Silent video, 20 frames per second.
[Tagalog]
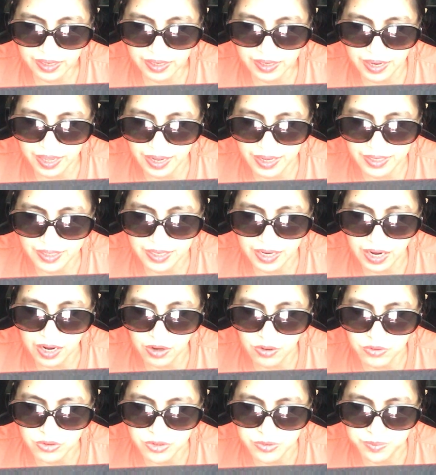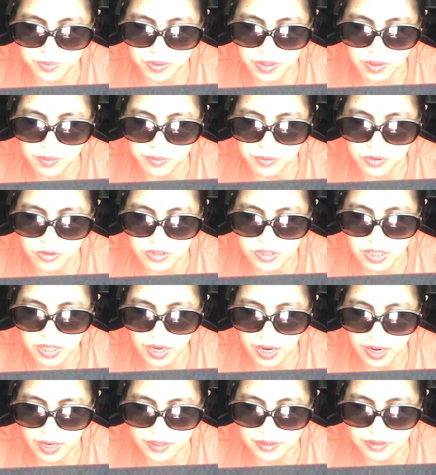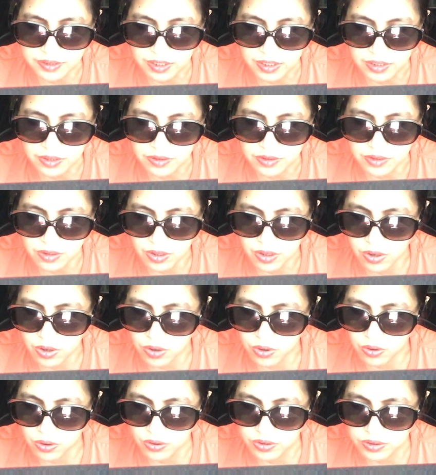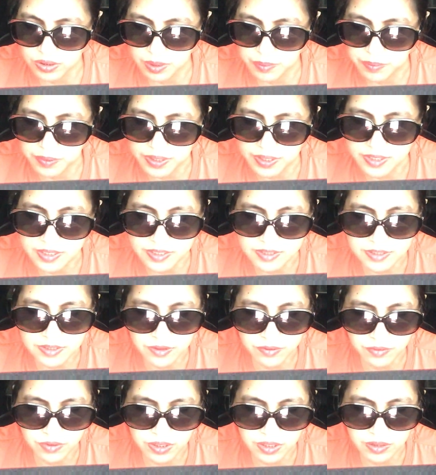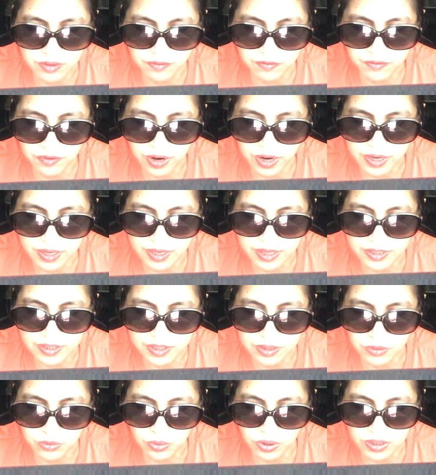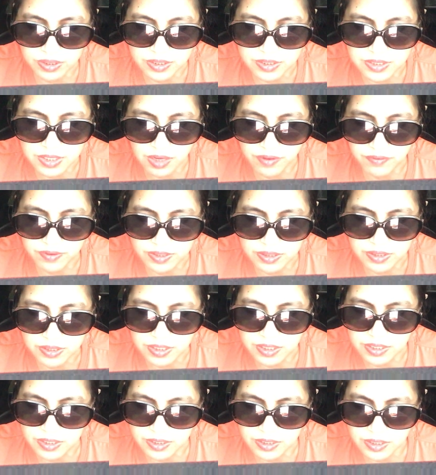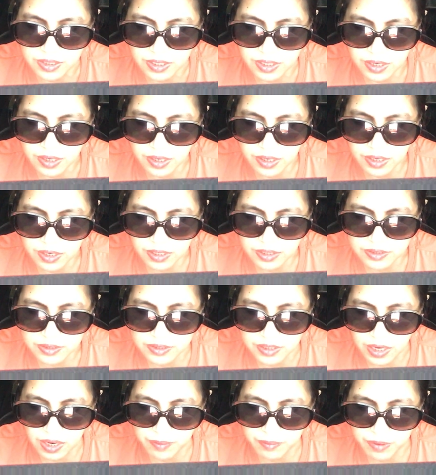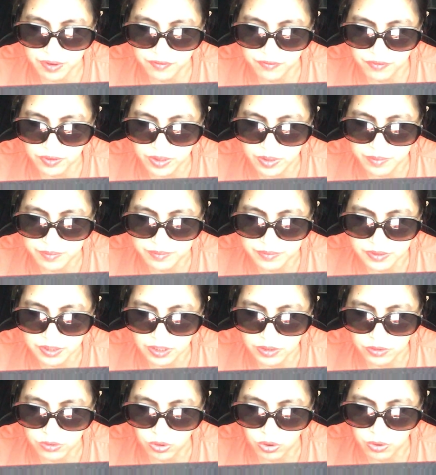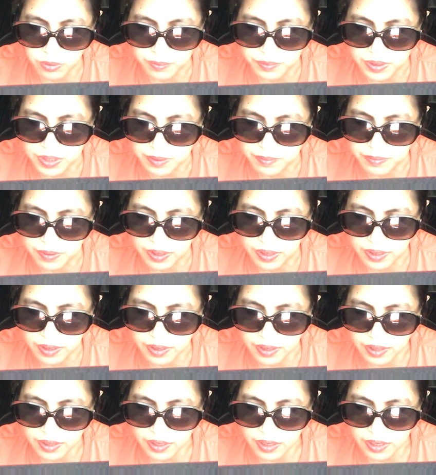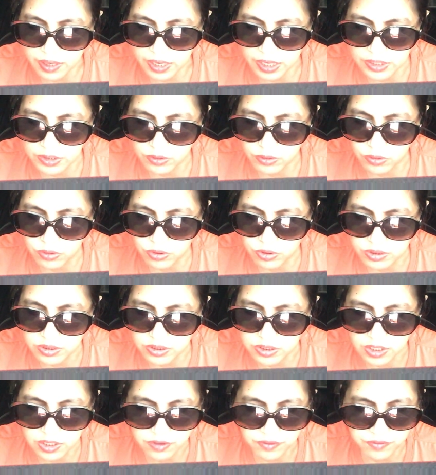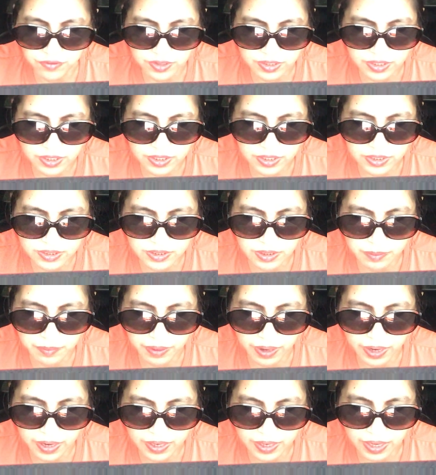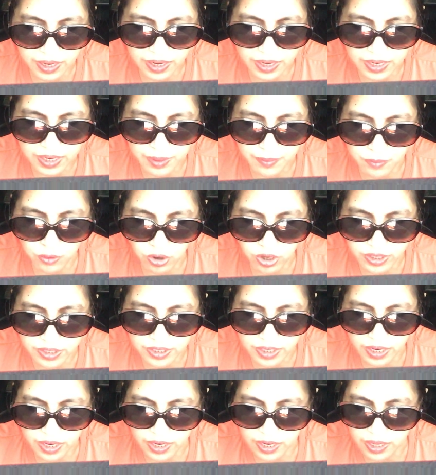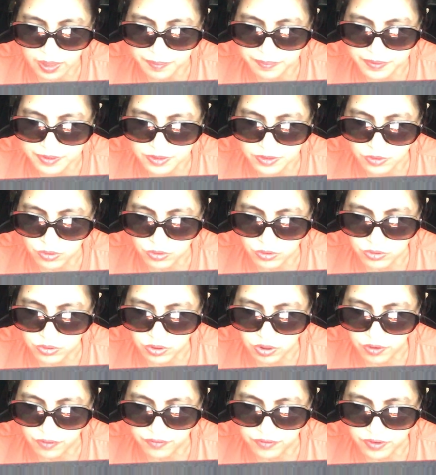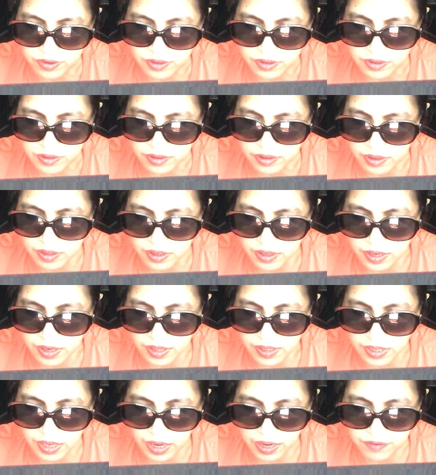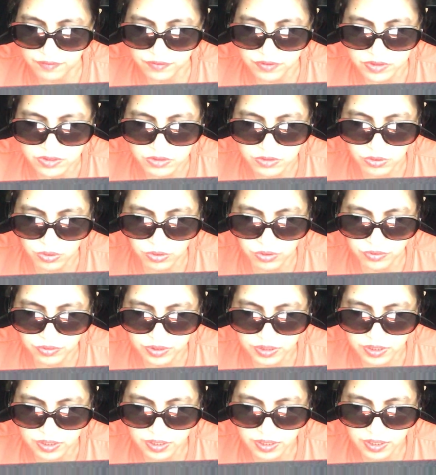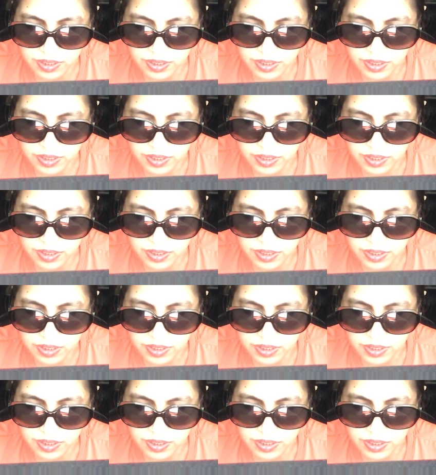Laika, who's previously acted on the big screen via the 2017 drama film Tatlong Bibe and on TV in the Maalaala Mo Kaya episode of her life story.